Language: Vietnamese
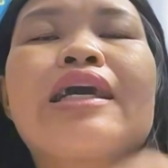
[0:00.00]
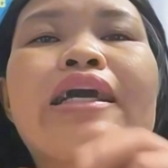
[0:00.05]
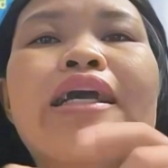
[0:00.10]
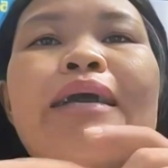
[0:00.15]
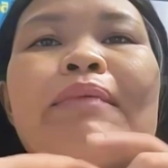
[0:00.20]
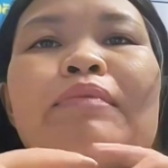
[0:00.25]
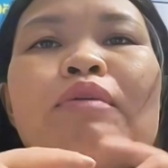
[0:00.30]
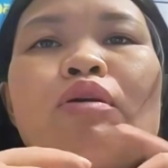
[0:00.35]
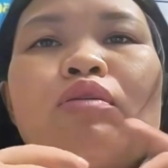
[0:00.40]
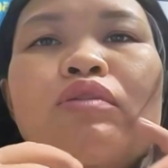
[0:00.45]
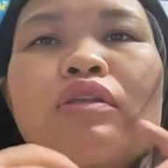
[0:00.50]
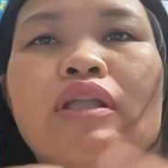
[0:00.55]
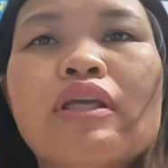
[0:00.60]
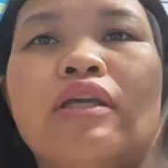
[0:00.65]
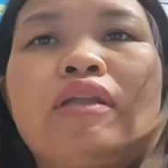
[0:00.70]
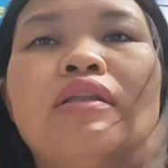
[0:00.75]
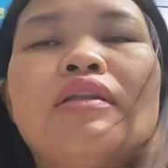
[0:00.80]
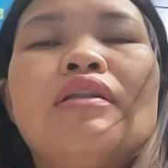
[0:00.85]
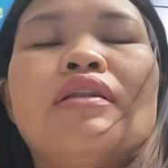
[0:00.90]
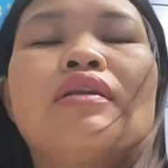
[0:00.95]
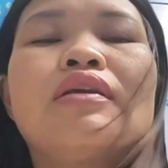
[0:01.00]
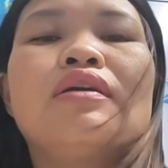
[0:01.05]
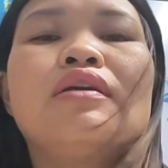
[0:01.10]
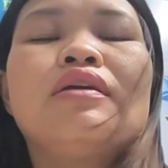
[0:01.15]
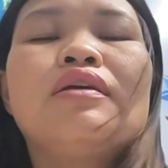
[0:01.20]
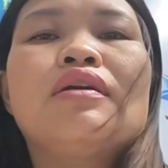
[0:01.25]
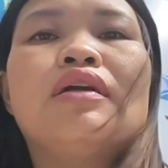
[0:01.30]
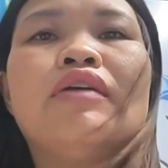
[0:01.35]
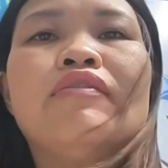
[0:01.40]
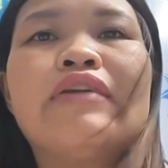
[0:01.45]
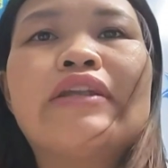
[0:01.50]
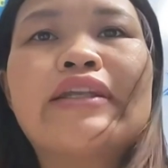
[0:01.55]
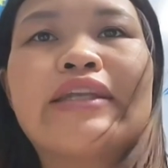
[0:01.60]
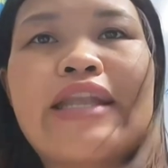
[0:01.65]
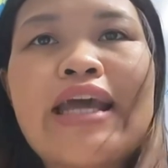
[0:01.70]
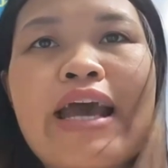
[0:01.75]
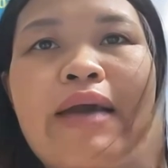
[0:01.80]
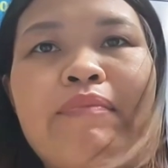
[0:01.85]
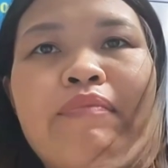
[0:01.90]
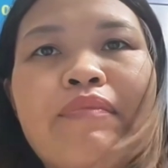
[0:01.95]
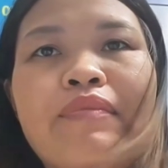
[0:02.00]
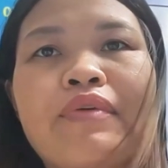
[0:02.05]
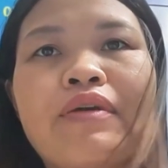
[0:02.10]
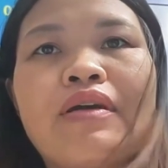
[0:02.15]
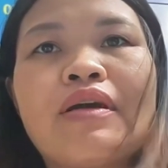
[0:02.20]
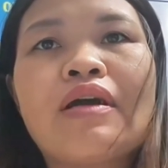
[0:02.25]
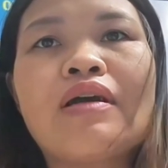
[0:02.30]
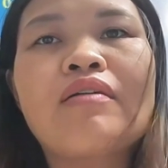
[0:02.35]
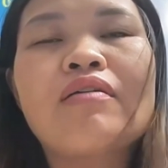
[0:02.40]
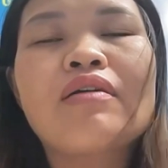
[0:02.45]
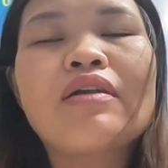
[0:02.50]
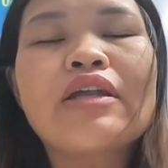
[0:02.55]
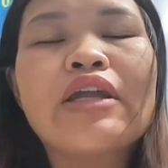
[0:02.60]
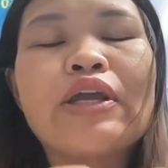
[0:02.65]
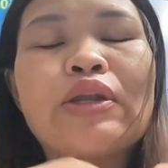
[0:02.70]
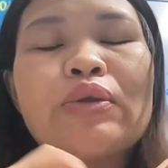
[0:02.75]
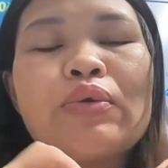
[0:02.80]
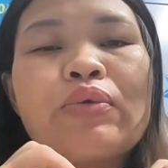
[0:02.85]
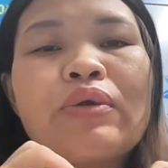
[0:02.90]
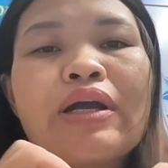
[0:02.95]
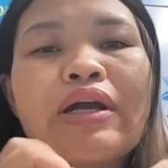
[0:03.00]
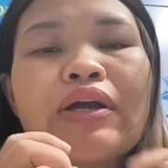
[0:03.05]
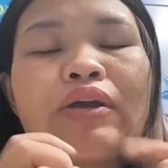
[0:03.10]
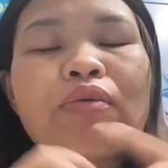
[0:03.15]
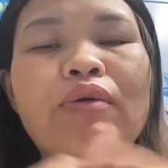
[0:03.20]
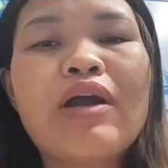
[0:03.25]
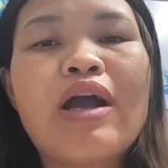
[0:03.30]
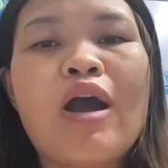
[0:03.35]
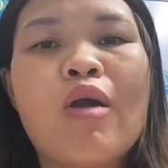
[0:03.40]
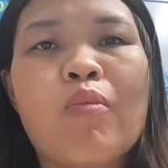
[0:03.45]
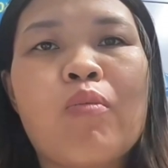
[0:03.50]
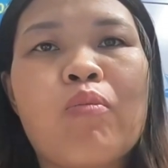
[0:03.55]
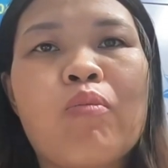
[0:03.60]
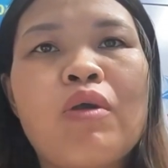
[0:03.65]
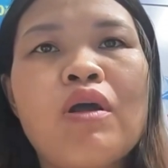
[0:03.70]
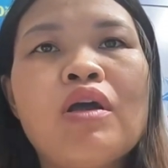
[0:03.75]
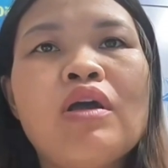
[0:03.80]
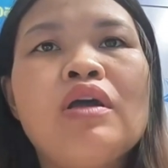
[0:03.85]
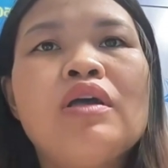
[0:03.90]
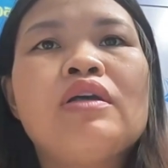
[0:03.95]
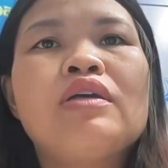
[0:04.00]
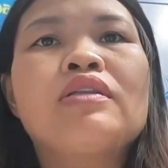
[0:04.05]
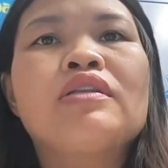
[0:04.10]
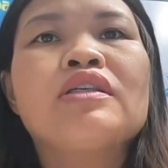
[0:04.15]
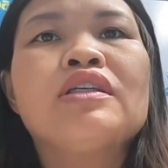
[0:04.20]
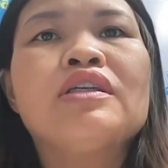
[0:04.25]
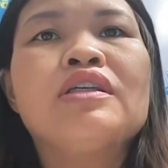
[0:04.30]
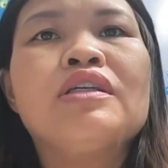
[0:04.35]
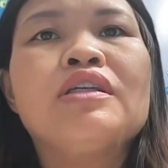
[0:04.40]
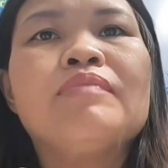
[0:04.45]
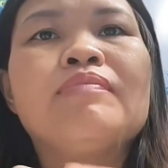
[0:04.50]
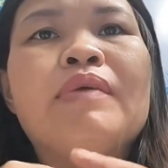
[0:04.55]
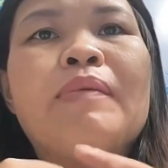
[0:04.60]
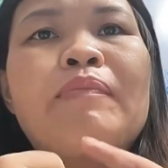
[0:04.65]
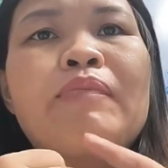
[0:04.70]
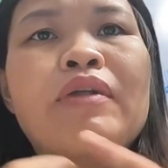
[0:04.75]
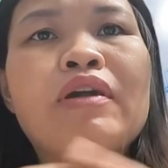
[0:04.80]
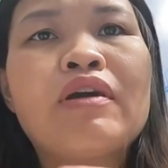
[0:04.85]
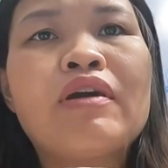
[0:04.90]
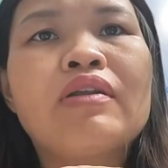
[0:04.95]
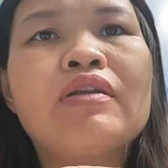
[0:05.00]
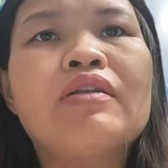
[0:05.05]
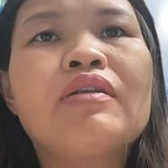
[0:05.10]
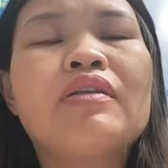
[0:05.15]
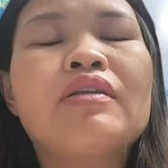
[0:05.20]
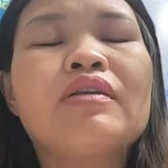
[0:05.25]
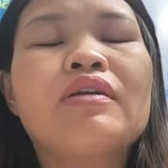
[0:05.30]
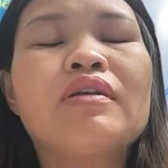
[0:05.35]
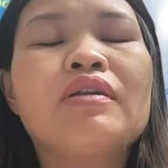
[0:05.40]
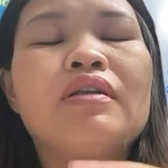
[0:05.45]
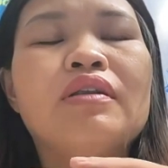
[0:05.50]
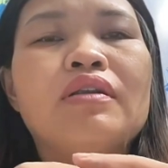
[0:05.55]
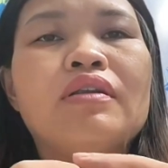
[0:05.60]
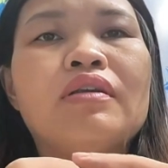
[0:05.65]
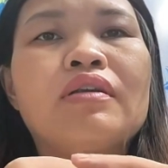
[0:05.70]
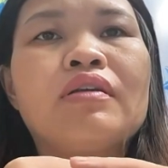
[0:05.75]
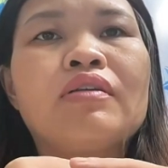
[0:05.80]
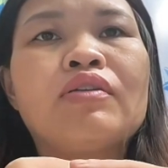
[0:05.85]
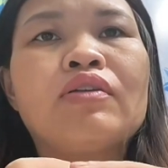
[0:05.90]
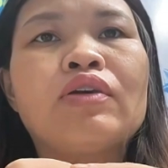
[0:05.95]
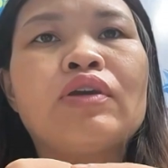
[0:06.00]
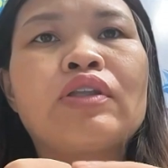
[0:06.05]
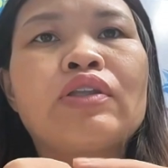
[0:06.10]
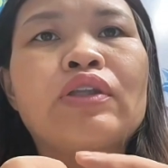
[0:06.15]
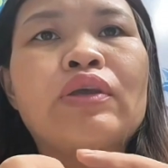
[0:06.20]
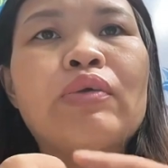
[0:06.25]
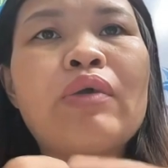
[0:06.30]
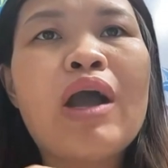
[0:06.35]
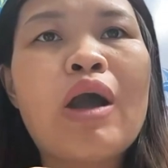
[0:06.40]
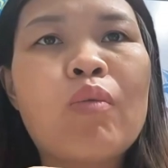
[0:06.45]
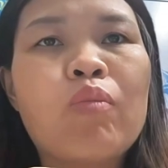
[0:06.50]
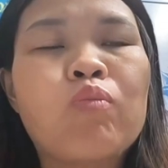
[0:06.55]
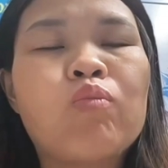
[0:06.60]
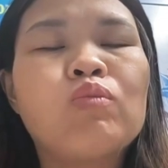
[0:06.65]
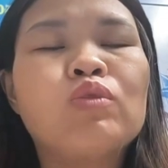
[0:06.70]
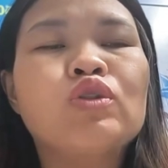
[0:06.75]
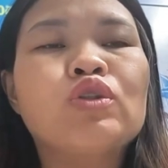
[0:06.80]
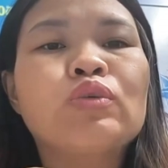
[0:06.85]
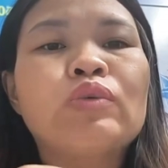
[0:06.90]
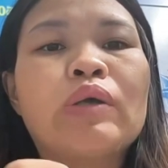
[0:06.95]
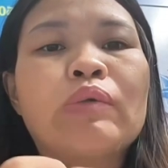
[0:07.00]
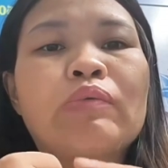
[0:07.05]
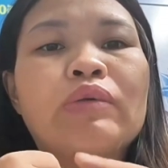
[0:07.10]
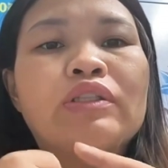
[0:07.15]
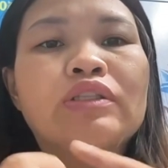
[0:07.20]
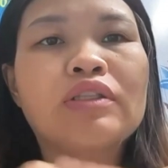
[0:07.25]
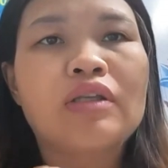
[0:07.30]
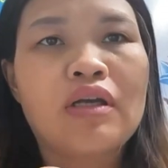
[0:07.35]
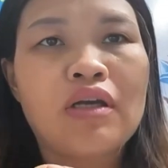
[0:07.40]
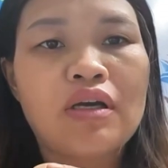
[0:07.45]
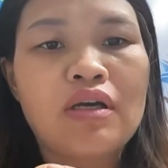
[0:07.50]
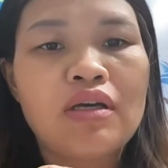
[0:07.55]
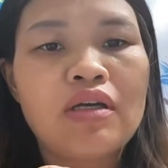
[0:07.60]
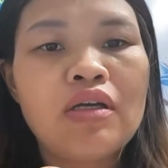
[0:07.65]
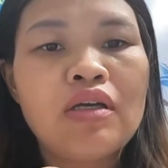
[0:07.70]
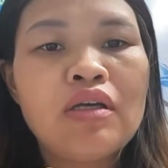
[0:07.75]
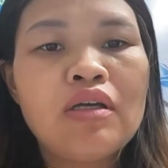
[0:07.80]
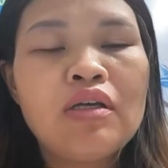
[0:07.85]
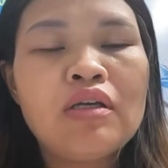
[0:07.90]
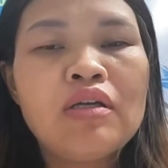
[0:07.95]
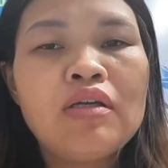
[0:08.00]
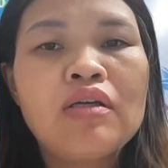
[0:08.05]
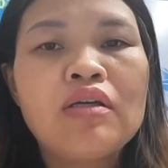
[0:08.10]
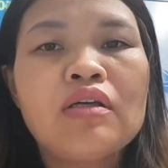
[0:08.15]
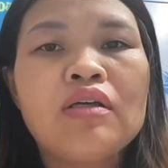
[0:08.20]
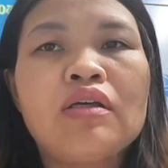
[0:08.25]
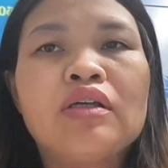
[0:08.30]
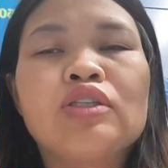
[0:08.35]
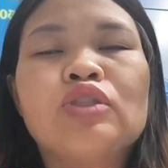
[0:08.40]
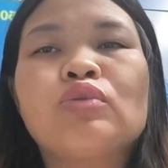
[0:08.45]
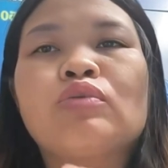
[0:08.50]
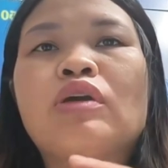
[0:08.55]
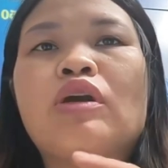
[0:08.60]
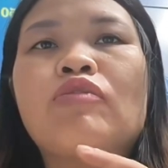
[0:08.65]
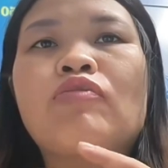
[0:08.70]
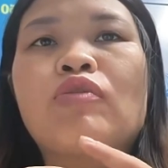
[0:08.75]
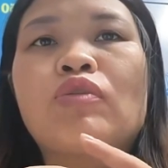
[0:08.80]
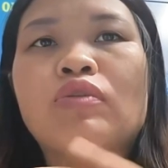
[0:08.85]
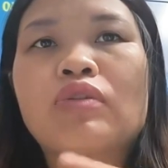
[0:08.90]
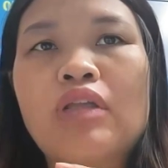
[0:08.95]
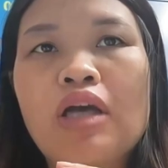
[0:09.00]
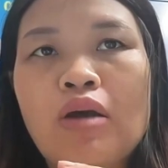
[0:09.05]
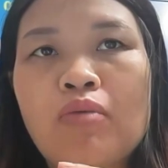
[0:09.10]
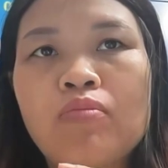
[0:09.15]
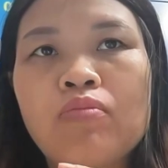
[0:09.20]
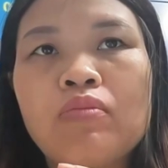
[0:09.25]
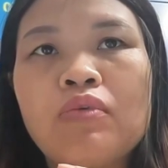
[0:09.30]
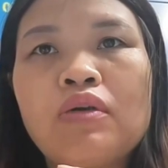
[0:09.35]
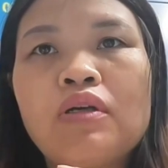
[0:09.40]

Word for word: là cái app đầu tiên ở Việt Nam uh, có đầy đủ các cái khóa học từ mầm non uh, rồi tiểu học trung học cơ sở uh, trung học phổ thông